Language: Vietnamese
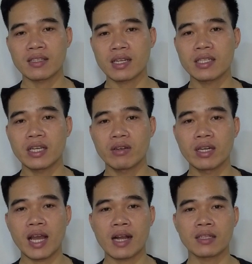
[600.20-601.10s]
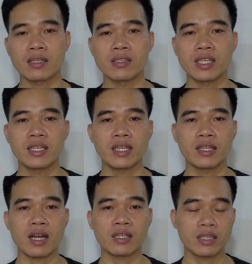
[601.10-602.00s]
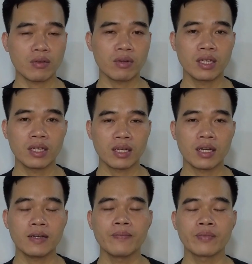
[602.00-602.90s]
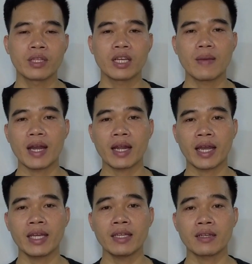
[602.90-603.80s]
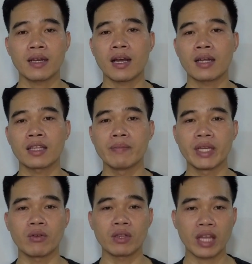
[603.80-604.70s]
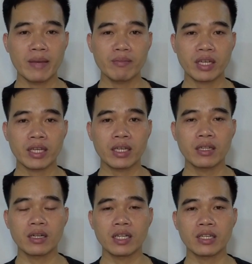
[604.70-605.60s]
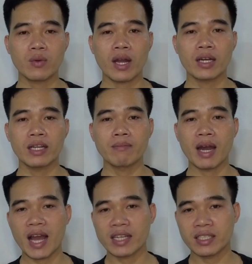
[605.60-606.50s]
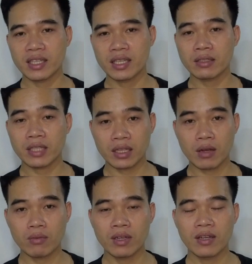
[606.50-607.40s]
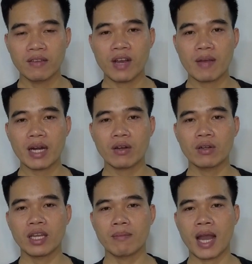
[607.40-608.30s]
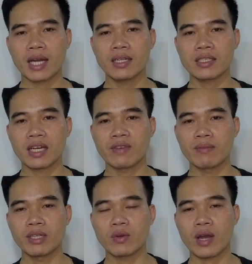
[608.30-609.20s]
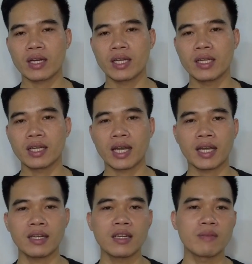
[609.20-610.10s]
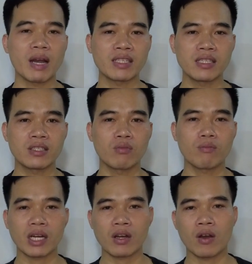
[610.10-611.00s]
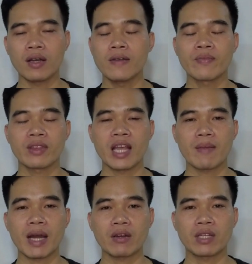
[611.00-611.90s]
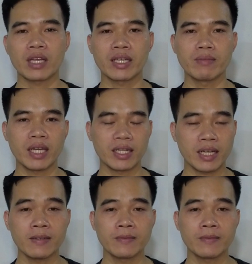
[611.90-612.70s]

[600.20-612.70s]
rất nhiều đơn hàng từ trên nền tảng tiktok đó thì các bạn hãy à, tìm hiểu thêm những cái kiến thức liên quan đến bán hàng trên tiktok và các bạn có thể bán những sản phẩm liên quan đến cái nơi bạn sinh sống bạn có để các bạn có thể kiếm tiền nhé